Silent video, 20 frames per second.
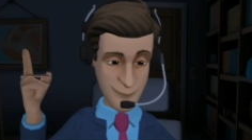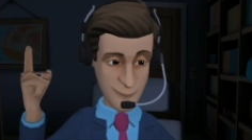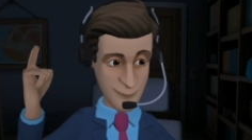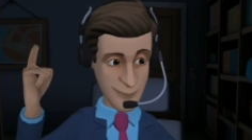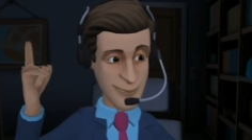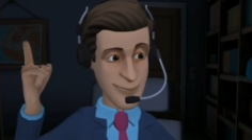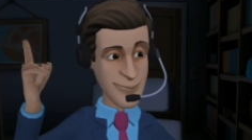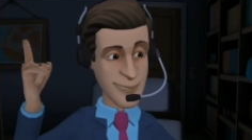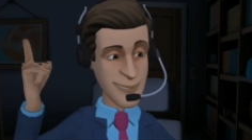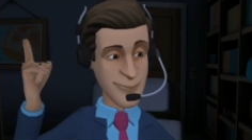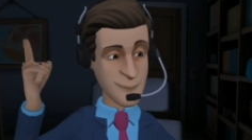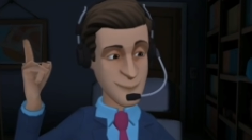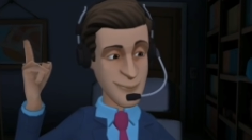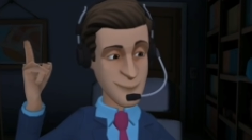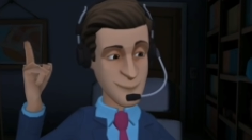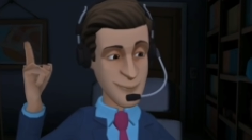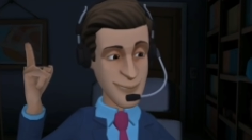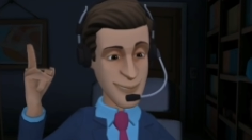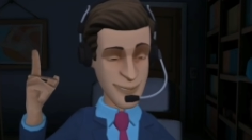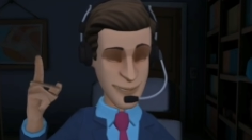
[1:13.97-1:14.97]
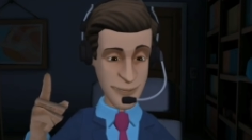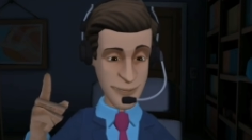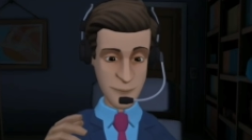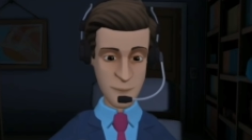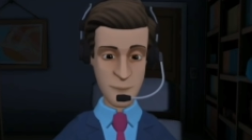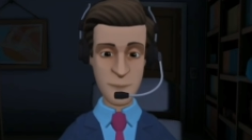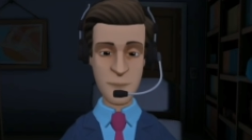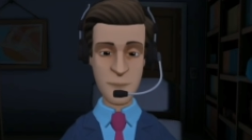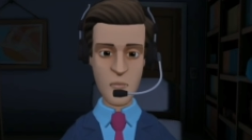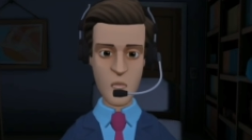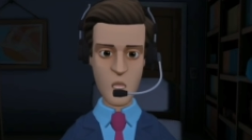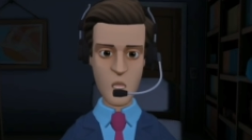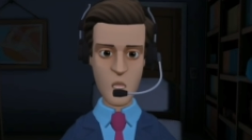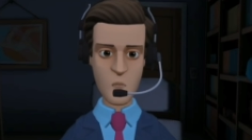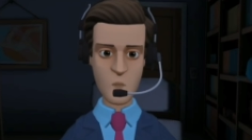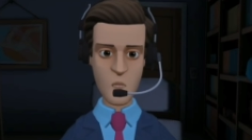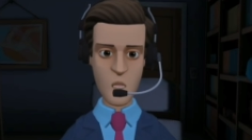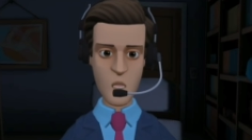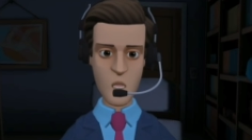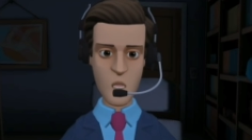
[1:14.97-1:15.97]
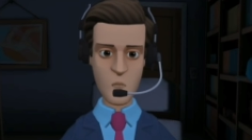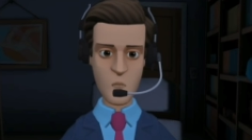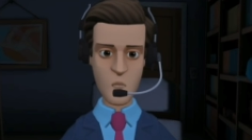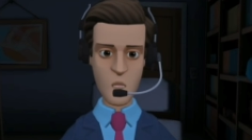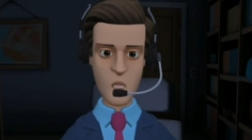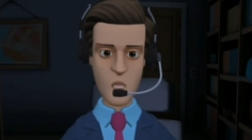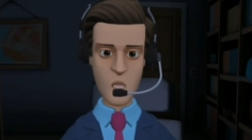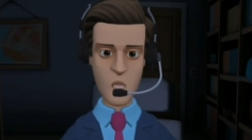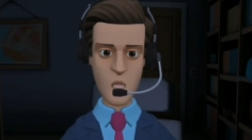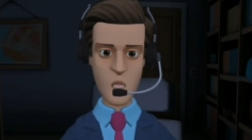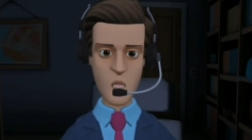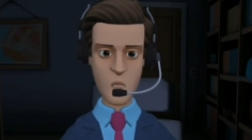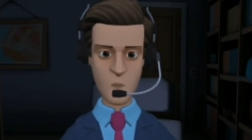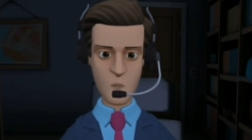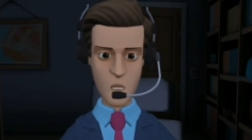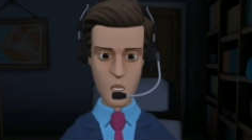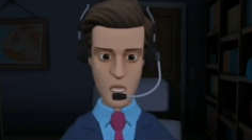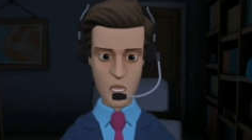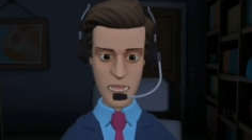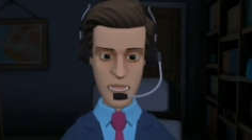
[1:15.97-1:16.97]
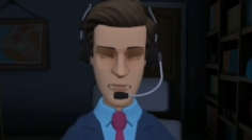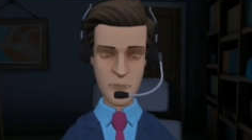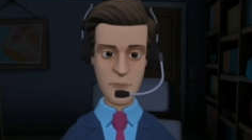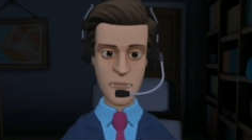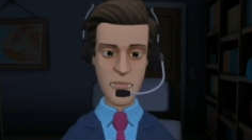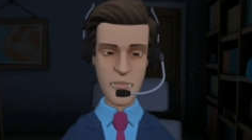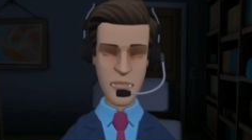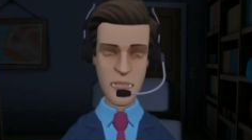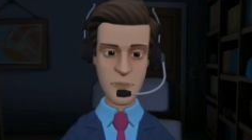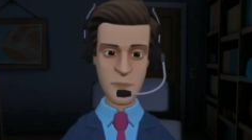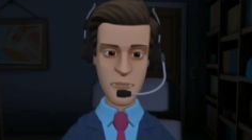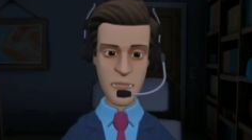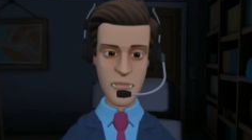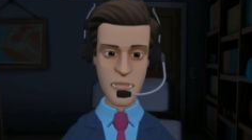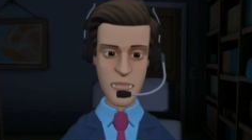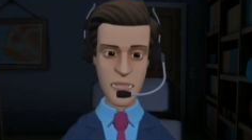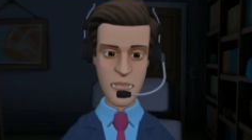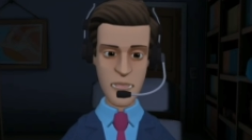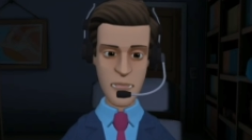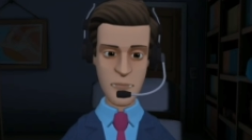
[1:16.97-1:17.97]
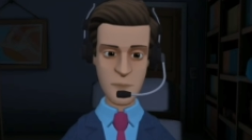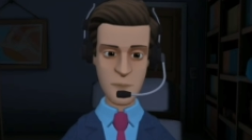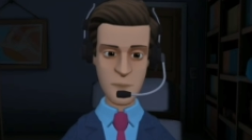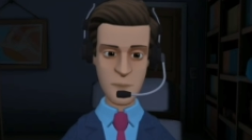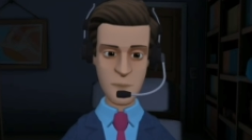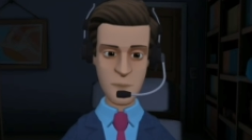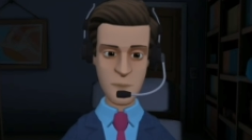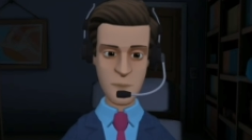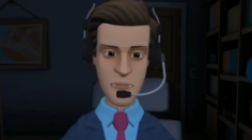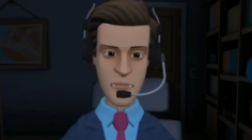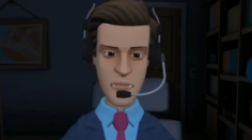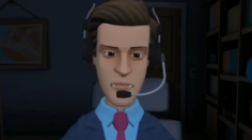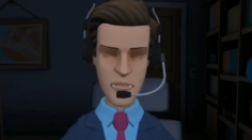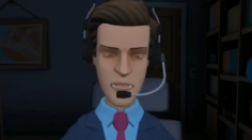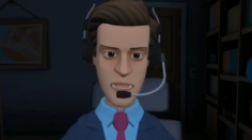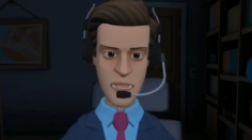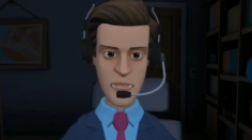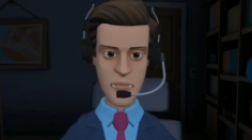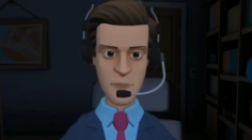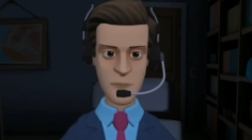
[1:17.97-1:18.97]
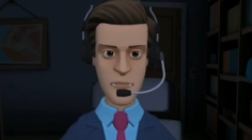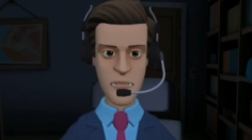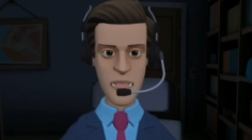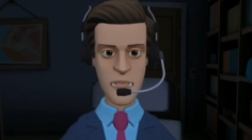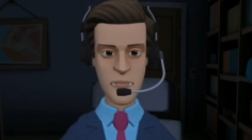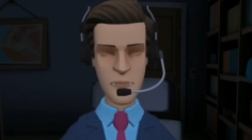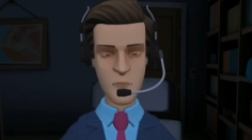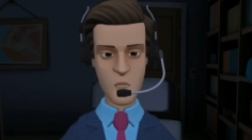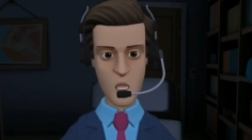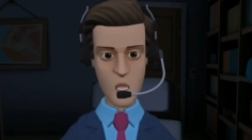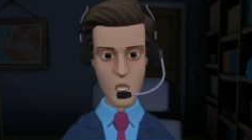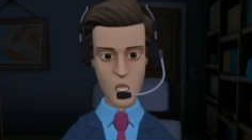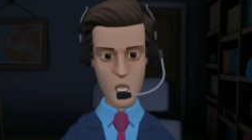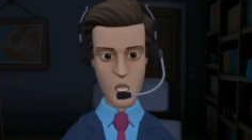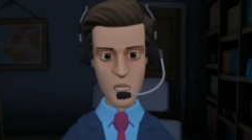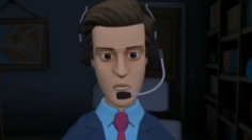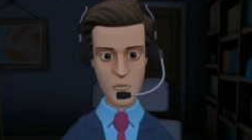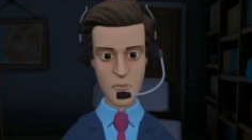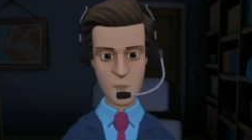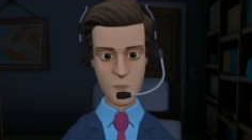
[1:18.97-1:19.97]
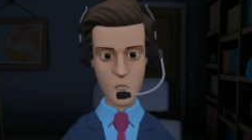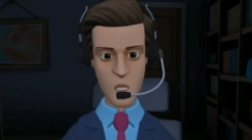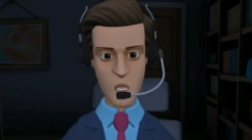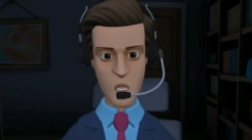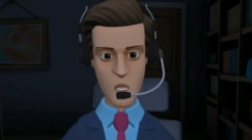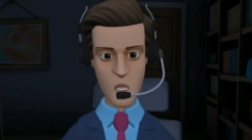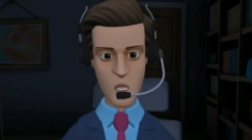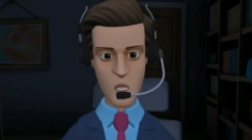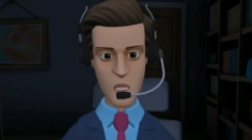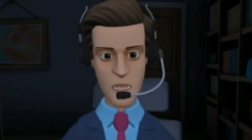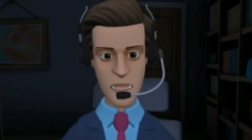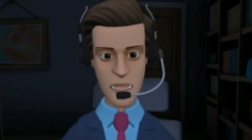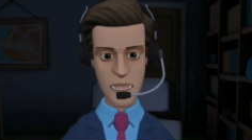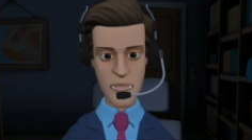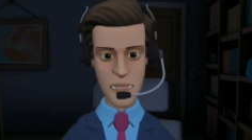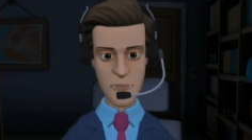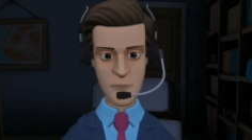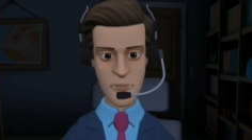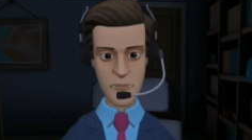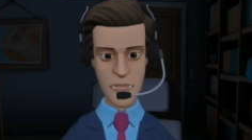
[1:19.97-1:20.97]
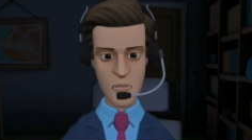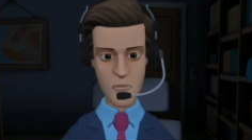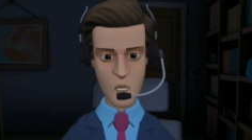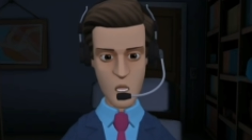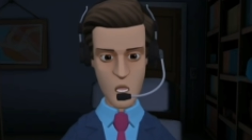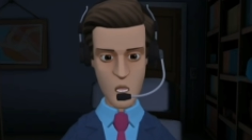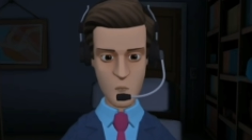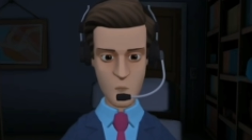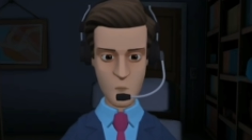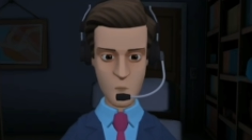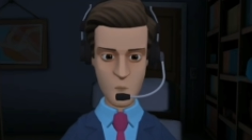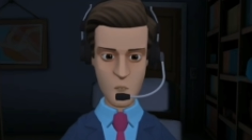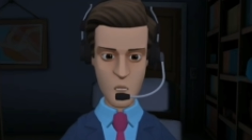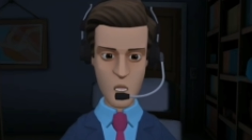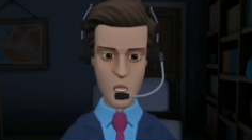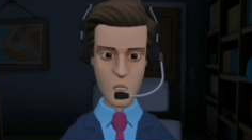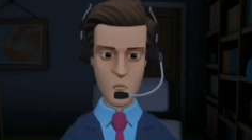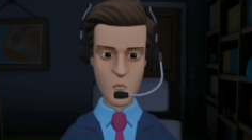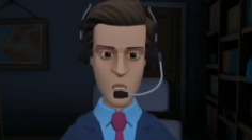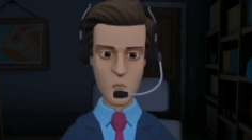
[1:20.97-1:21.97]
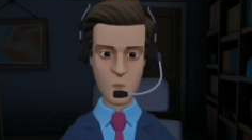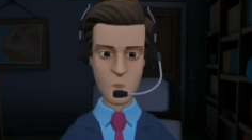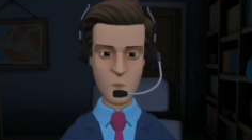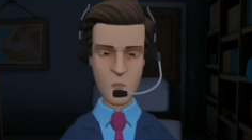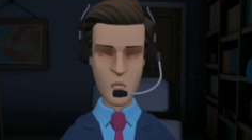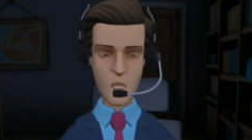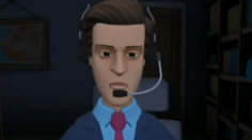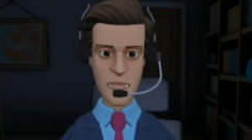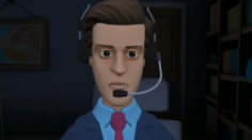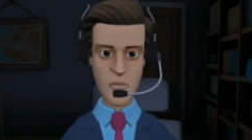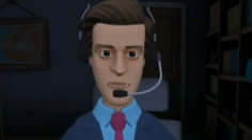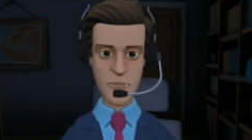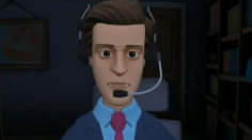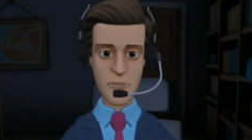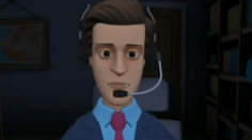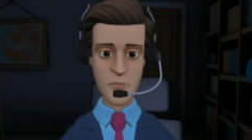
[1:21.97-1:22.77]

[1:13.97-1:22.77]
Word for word: এবং তারপরেই কিন্তু কোচের নামও আপনাদের সামনে সবার সামনে চলে আসবে তো এটা নিয়ে কিন্তু কোনো চিন্তা চিন্তা করার এখন এই মুহূর্তে দাঁড়িয়ে আর কোনো কারণ নেই